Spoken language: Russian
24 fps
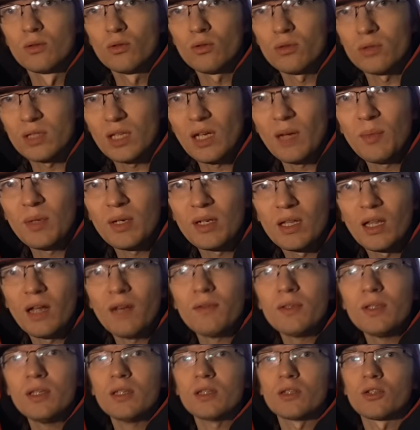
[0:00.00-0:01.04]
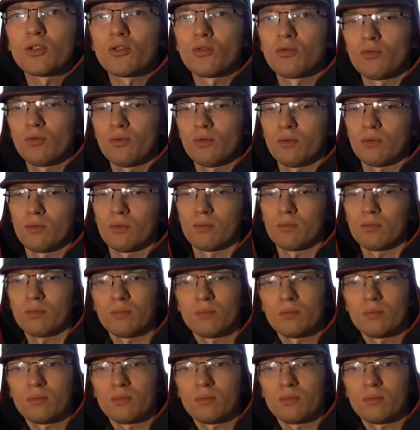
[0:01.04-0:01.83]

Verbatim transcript: Но самое главное, что